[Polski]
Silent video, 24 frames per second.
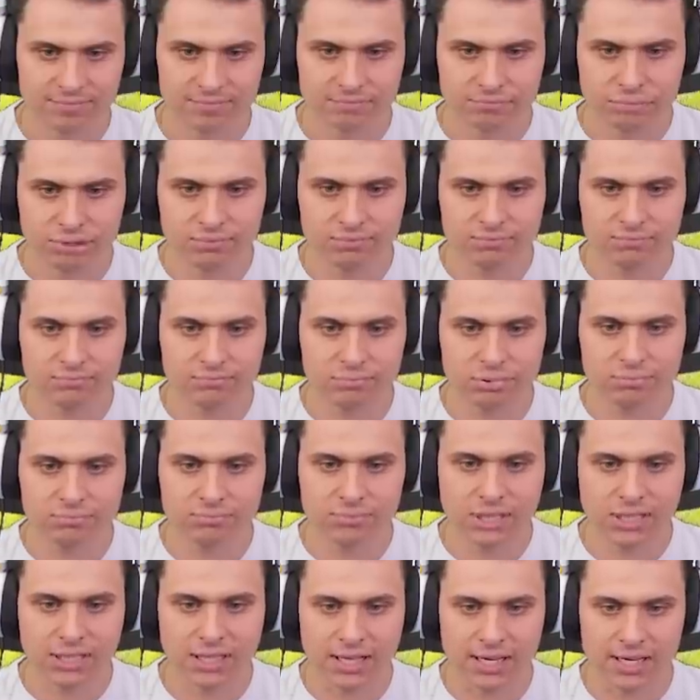Brum, brum,
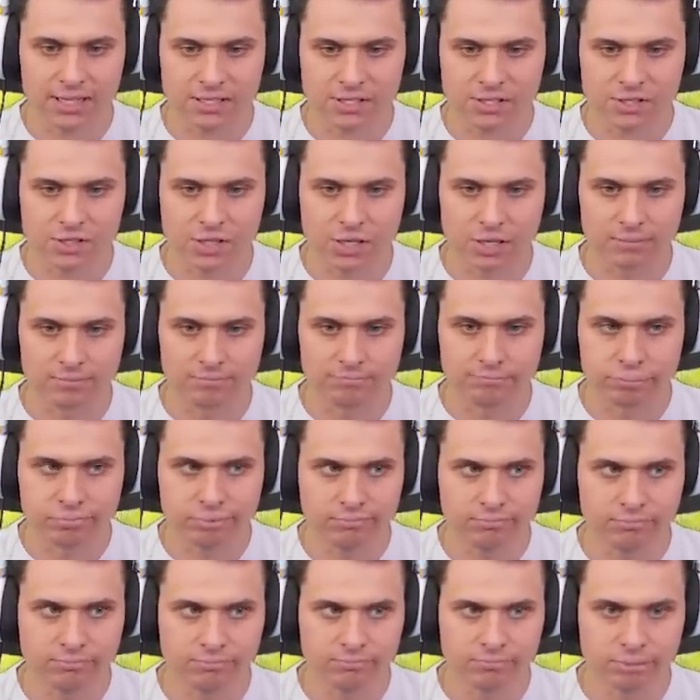jak RS7,
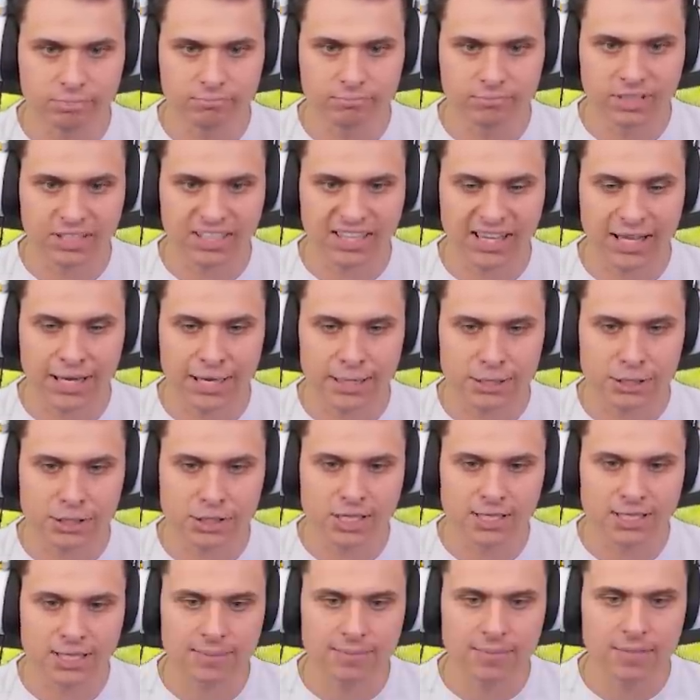brum, brum, jak RS7.